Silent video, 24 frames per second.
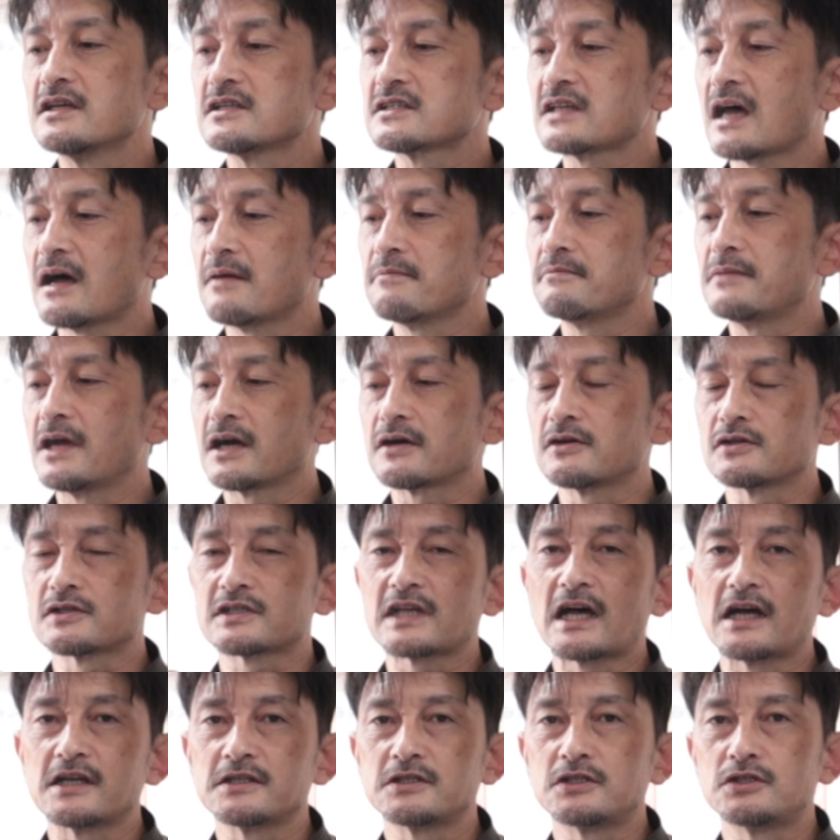
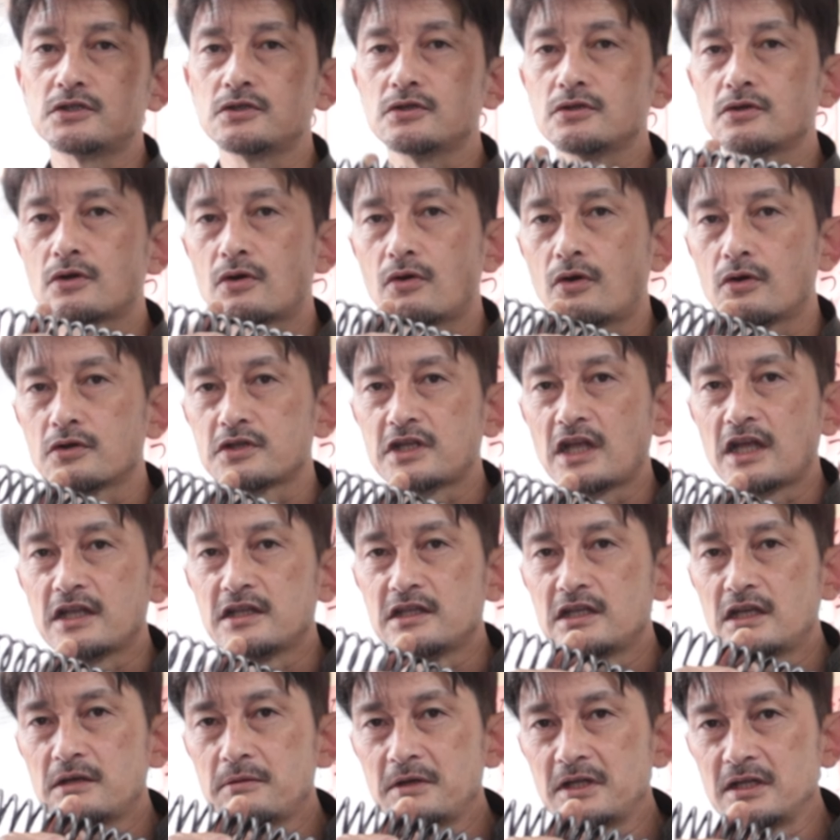335.2
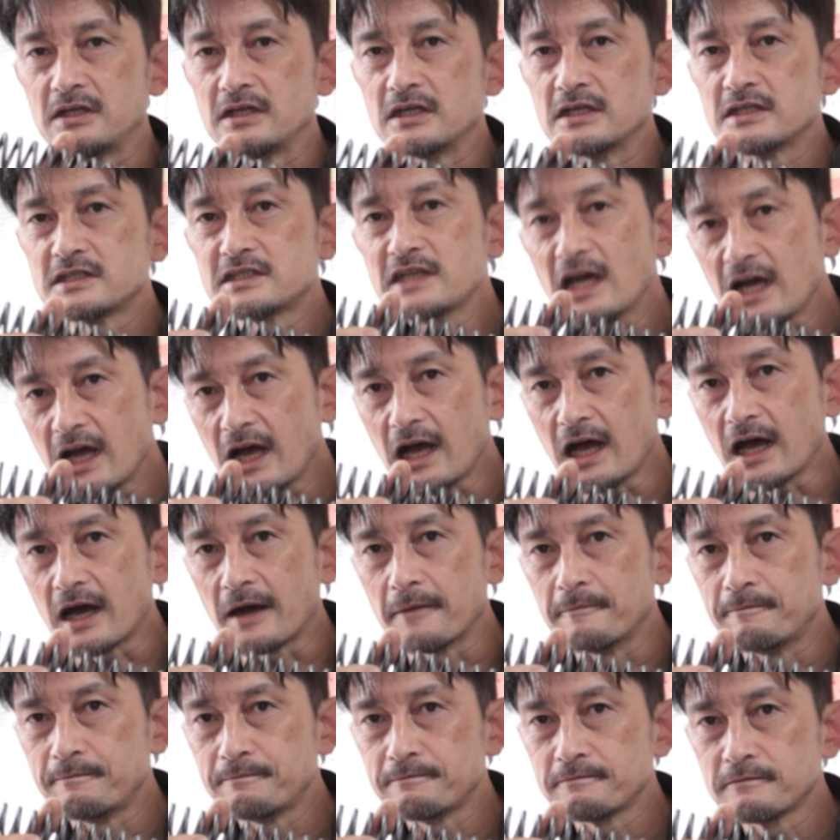ミリ。じゃ
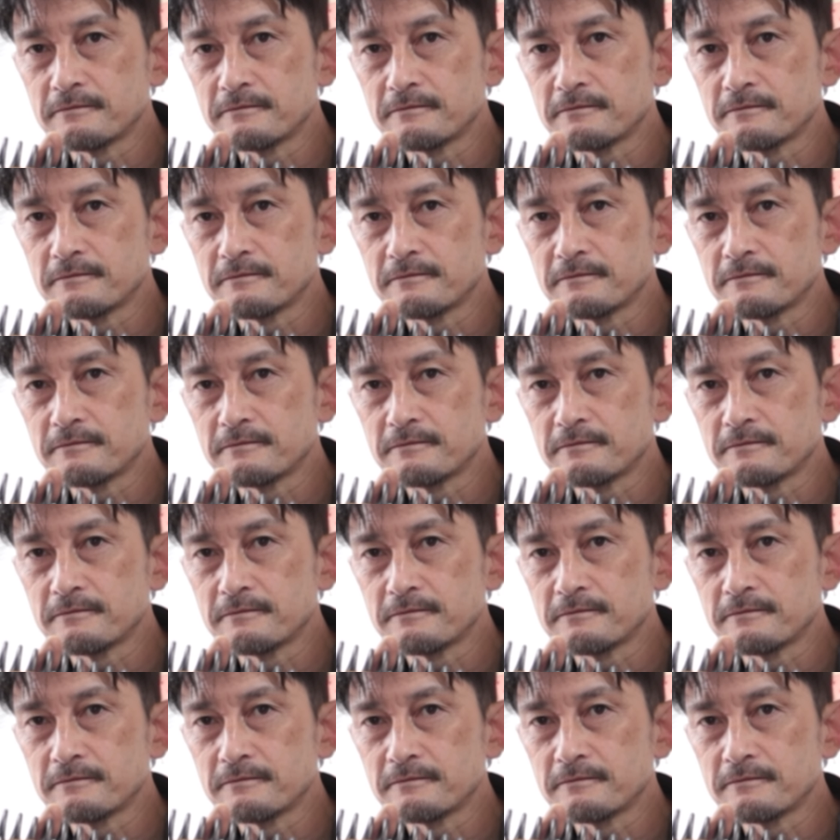あ、